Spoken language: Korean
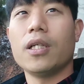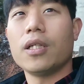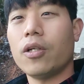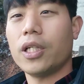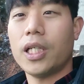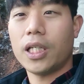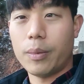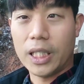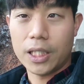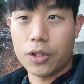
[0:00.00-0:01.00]
혈액량이
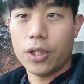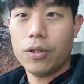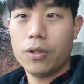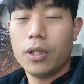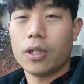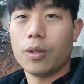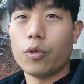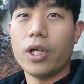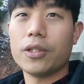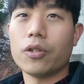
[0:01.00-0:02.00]
많아져요. 그럼
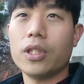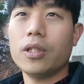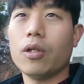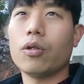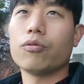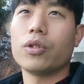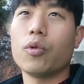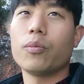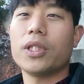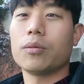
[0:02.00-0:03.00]
뇌에서는 어 우리
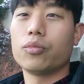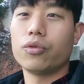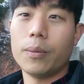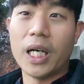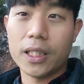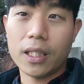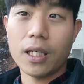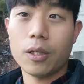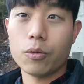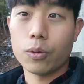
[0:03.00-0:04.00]
몸에 지금 물이
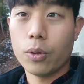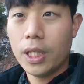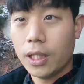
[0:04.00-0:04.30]
많다라고